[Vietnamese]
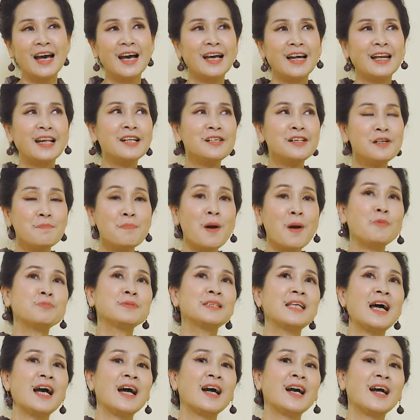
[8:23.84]
Lan Hương mong
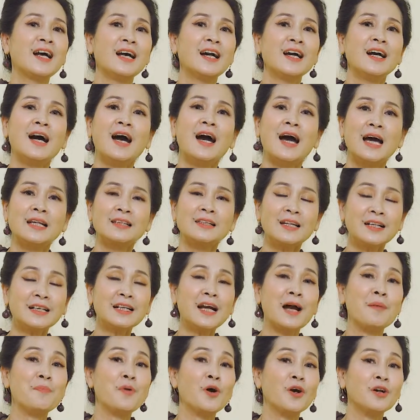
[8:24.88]
rằng tất
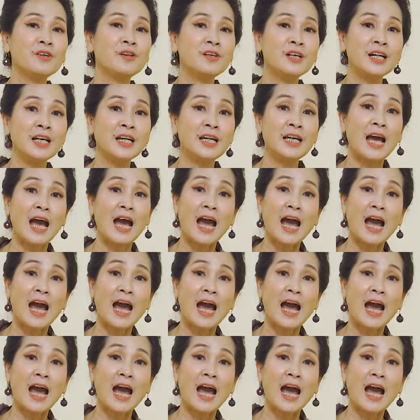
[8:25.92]
cả mọi người